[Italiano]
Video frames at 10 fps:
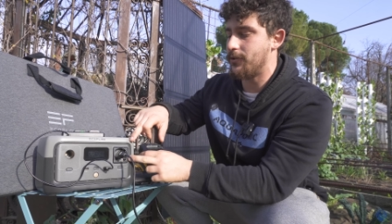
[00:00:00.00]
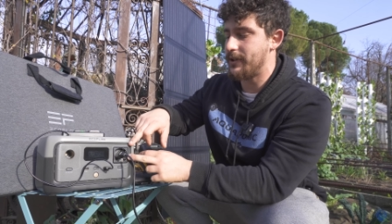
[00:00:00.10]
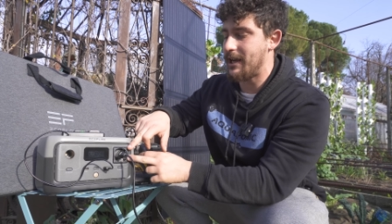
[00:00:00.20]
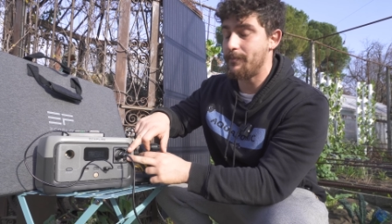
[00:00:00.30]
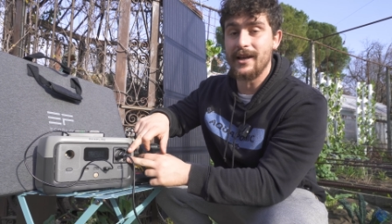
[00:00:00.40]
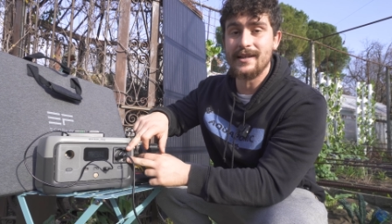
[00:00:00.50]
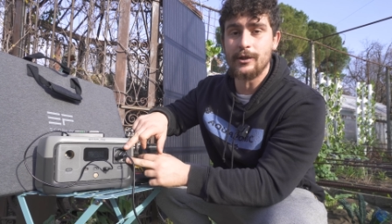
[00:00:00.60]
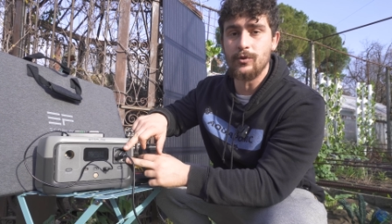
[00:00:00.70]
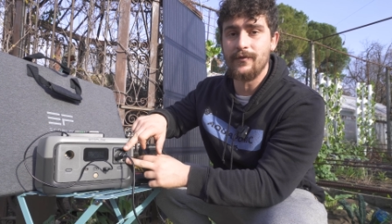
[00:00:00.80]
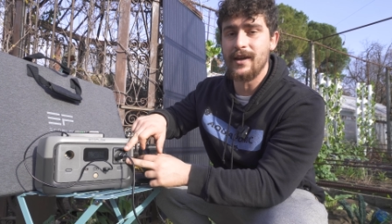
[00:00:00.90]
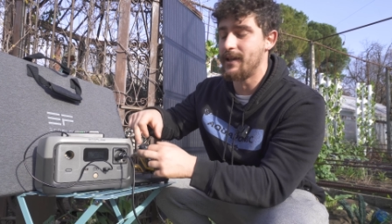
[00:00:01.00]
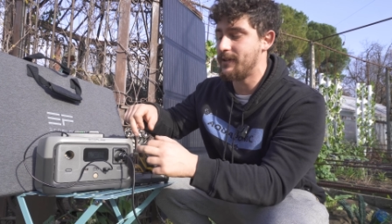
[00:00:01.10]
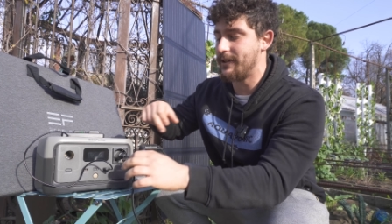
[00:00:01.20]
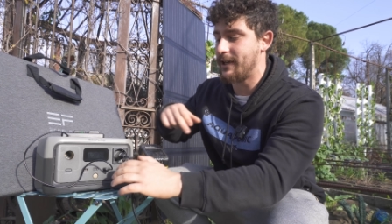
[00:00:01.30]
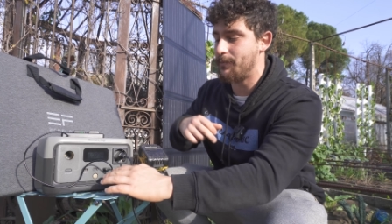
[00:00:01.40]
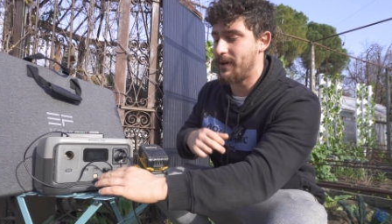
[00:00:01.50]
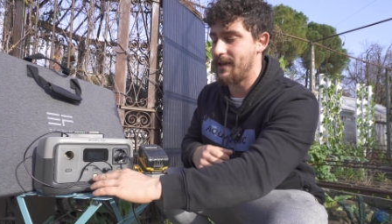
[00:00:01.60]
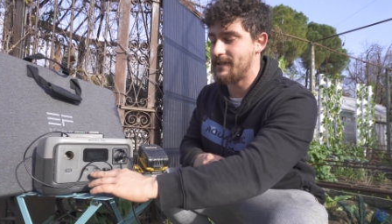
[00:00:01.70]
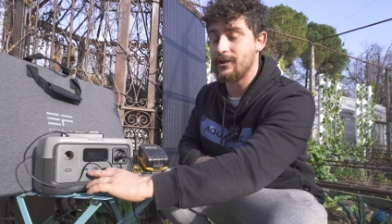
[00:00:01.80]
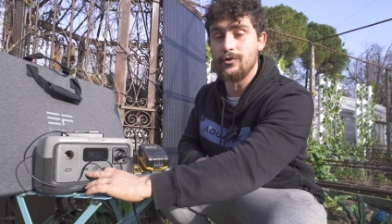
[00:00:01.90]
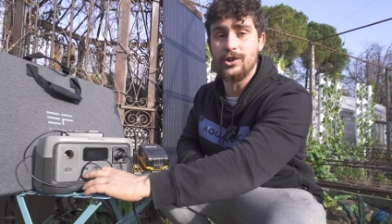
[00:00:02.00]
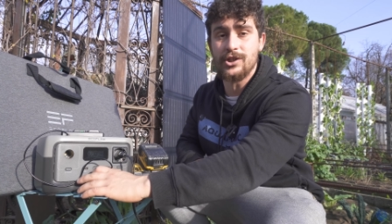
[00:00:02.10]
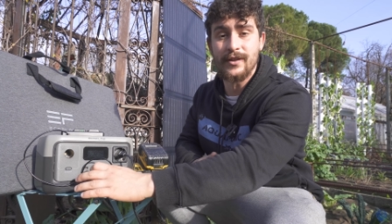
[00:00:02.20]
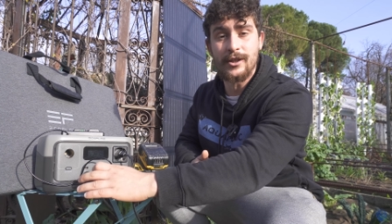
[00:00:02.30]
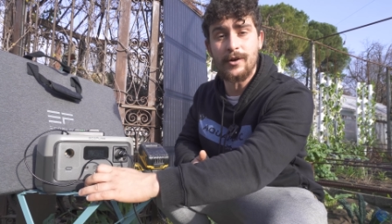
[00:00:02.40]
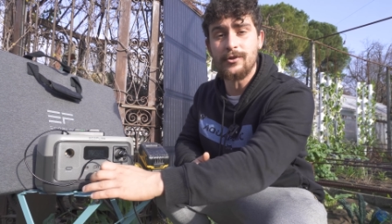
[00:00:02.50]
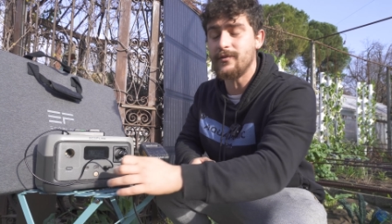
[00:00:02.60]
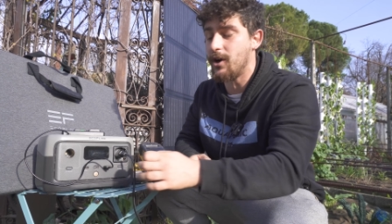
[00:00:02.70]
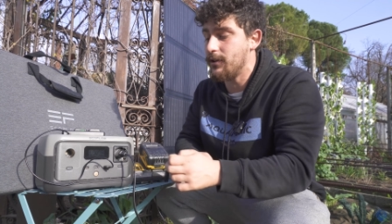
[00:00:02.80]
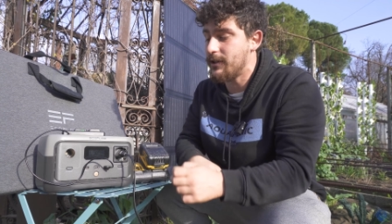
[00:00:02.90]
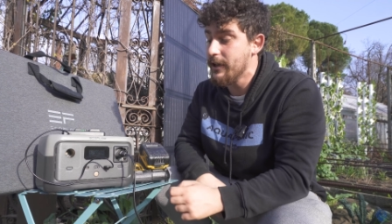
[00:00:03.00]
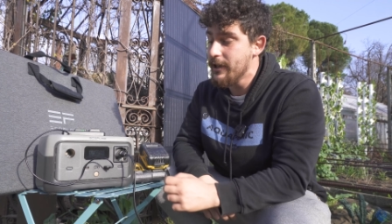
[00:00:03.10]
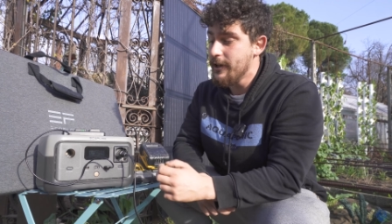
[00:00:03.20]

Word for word: dalla presa 220 e dalle prese 12-24 volt